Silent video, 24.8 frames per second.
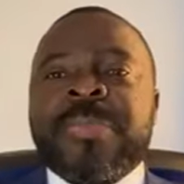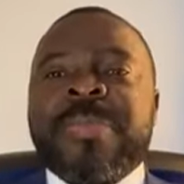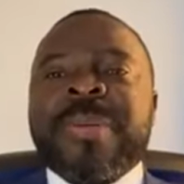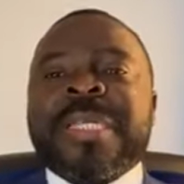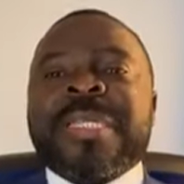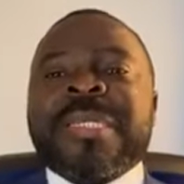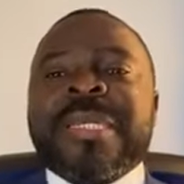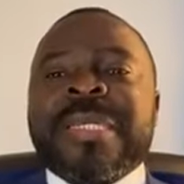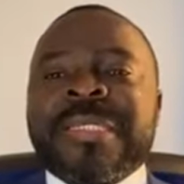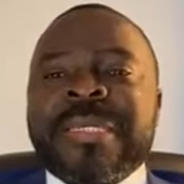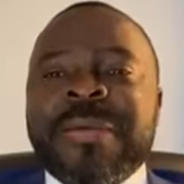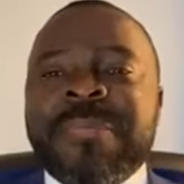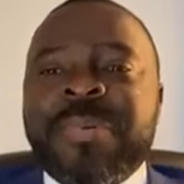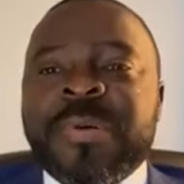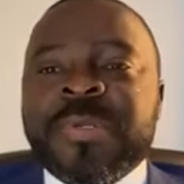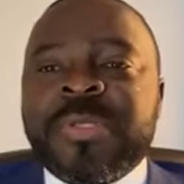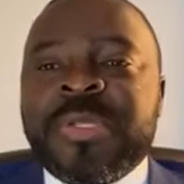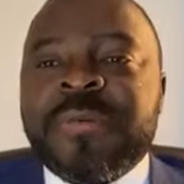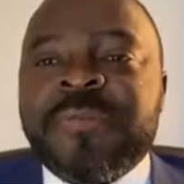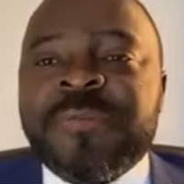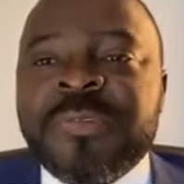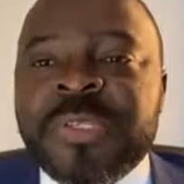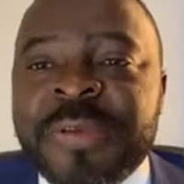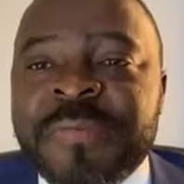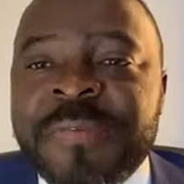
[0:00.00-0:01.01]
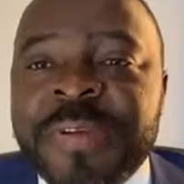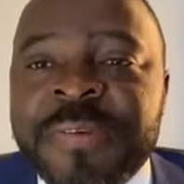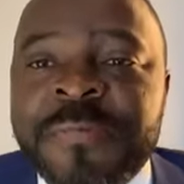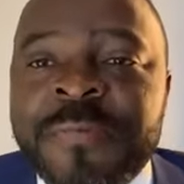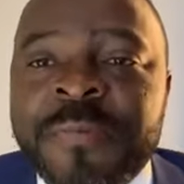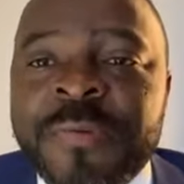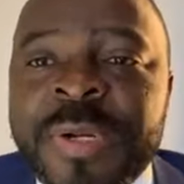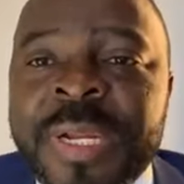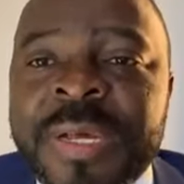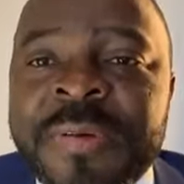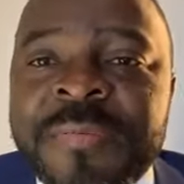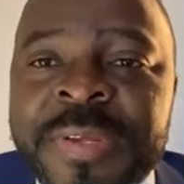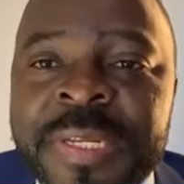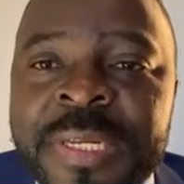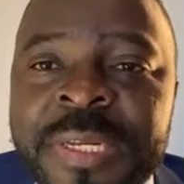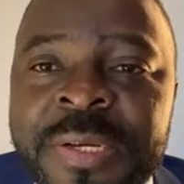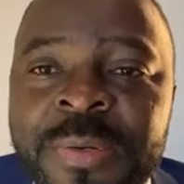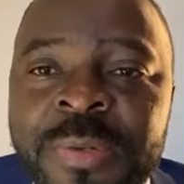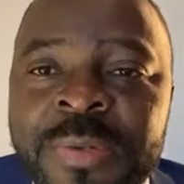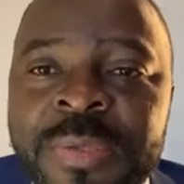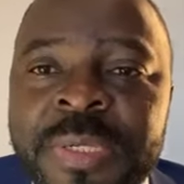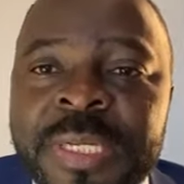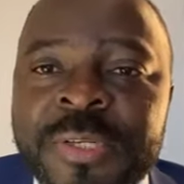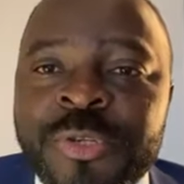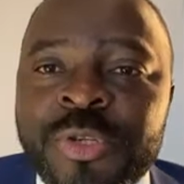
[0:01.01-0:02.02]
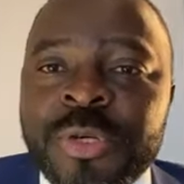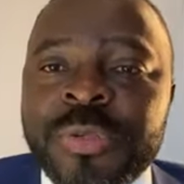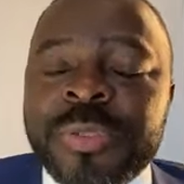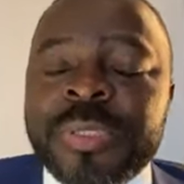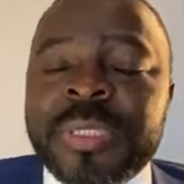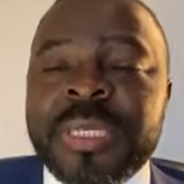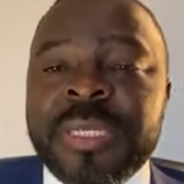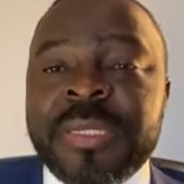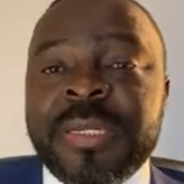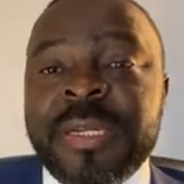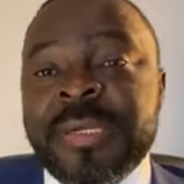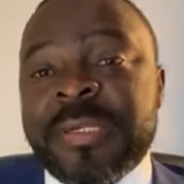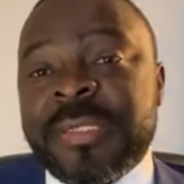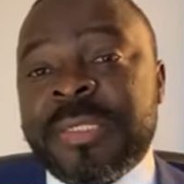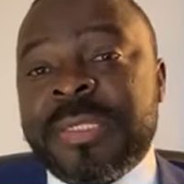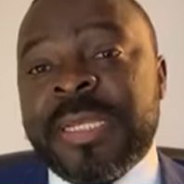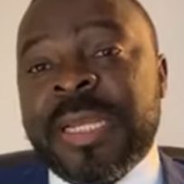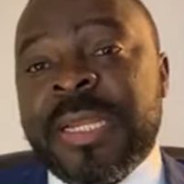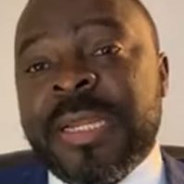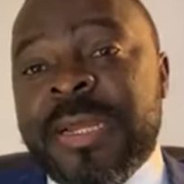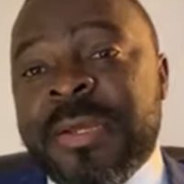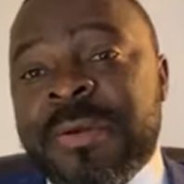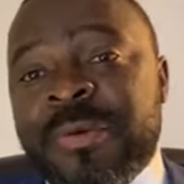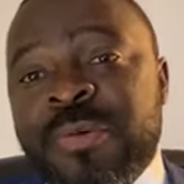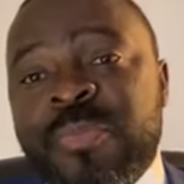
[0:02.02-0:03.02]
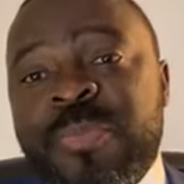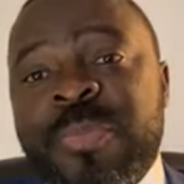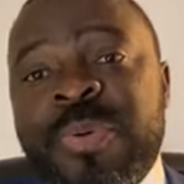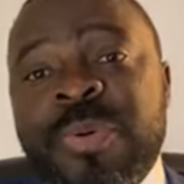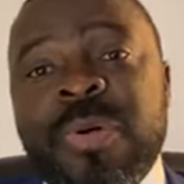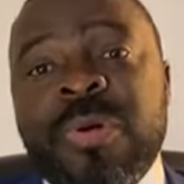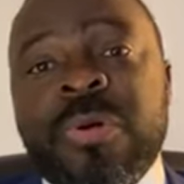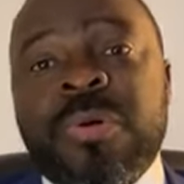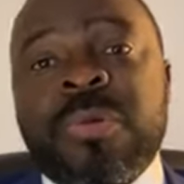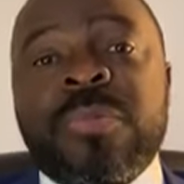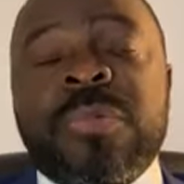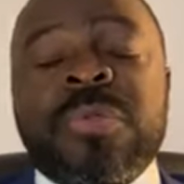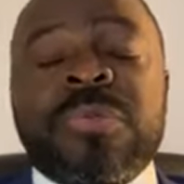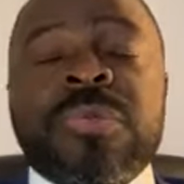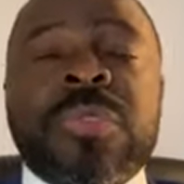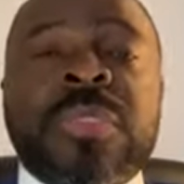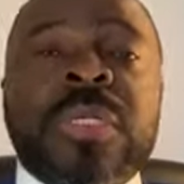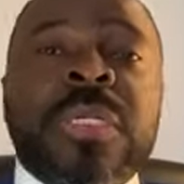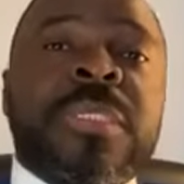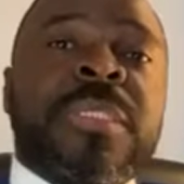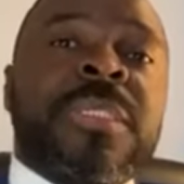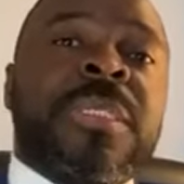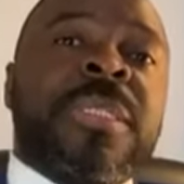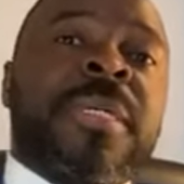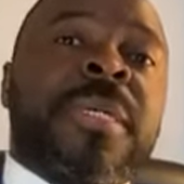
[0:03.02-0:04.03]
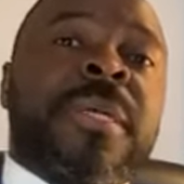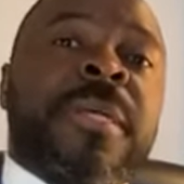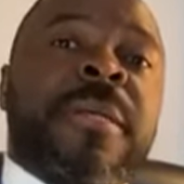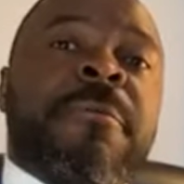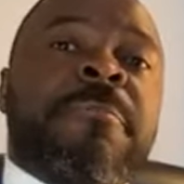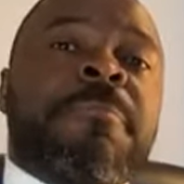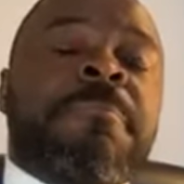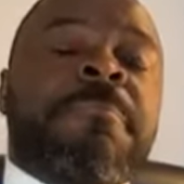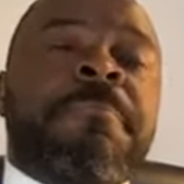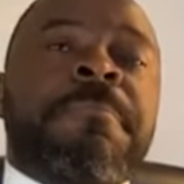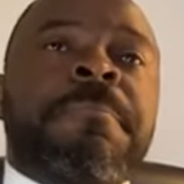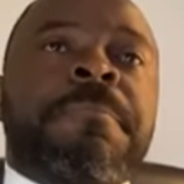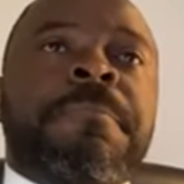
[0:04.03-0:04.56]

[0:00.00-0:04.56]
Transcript: c'est pas très important. Vous avez vu la vidéo des jeunes qui dansent à l'aéroport. Bon, ça c'est...